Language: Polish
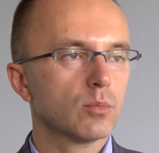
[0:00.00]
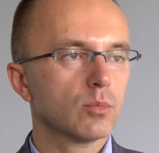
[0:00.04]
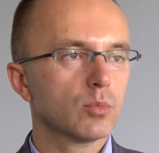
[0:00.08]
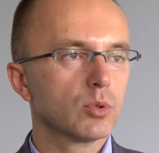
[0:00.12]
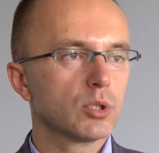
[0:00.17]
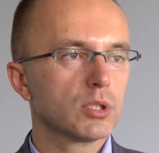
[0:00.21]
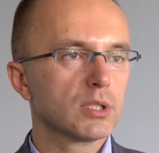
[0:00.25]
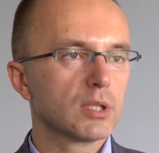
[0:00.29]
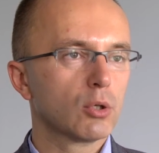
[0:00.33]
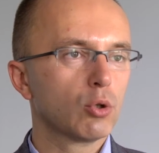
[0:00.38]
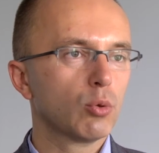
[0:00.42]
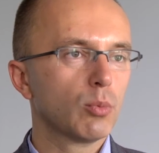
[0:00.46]

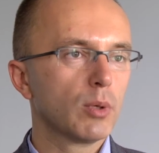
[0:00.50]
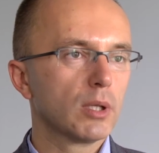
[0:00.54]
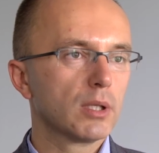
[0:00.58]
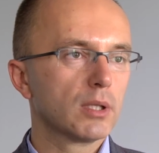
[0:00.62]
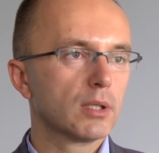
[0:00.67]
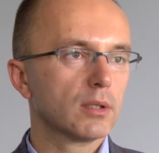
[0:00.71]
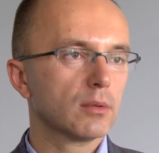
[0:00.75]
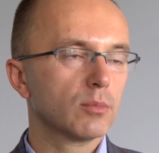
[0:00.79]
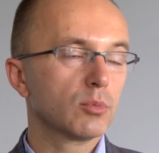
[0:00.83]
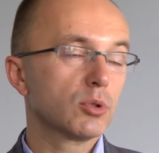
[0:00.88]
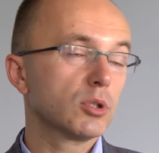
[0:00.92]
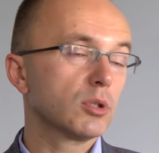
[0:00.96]
przy zakupie,
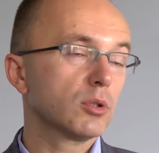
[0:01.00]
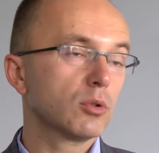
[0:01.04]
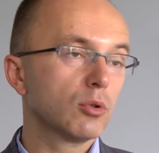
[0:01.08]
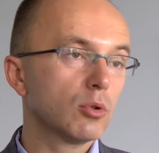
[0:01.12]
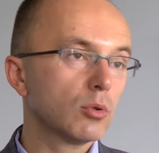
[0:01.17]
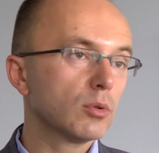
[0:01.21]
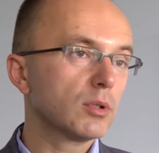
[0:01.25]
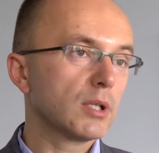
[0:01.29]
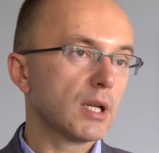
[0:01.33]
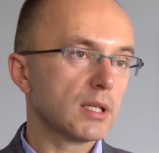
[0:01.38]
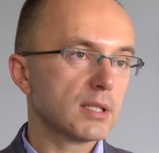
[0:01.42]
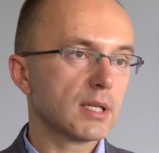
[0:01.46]
te, przy
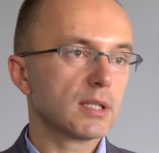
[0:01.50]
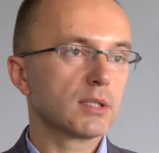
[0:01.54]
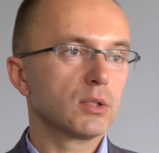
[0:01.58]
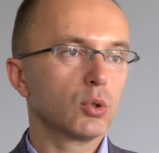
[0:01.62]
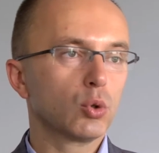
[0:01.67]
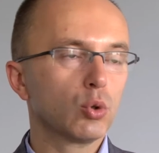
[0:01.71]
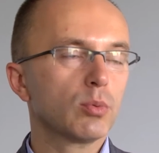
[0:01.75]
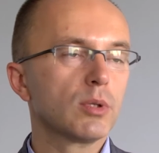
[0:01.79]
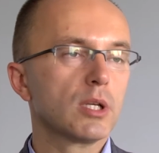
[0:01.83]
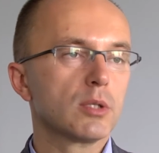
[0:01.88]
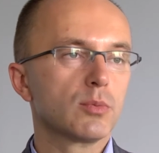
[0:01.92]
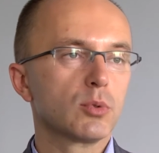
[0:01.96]

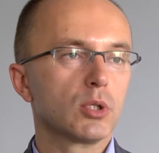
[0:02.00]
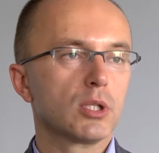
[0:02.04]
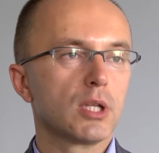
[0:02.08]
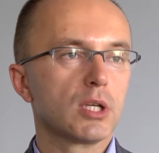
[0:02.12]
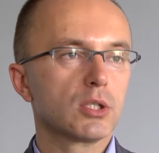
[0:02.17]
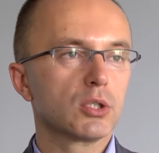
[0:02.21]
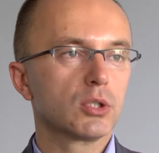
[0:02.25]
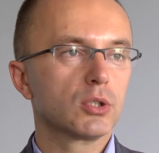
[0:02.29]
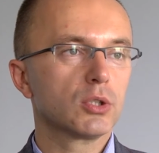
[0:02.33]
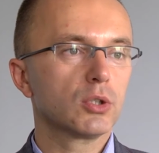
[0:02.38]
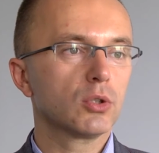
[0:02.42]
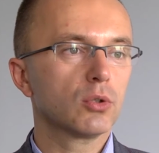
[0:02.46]
transakcji
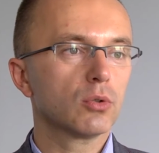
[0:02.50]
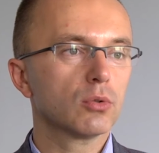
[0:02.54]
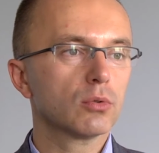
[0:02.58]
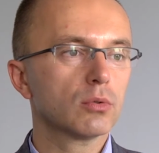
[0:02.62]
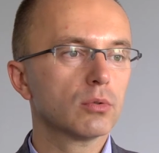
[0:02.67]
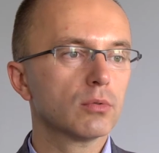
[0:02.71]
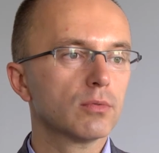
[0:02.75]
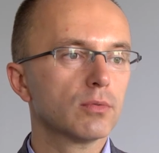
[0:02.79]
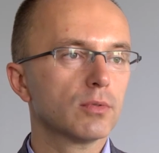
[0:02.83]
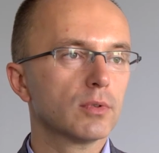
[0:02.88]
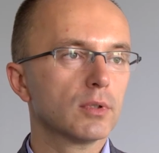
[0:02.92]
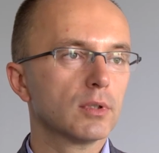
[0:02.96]
kupna-sprzedaży tych
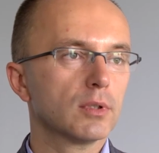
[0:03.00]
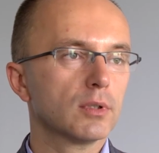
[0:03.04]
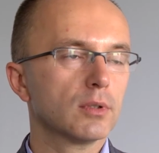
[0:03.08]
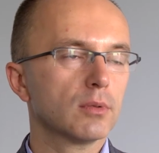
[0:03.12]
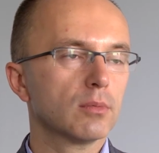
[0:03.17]
gruntów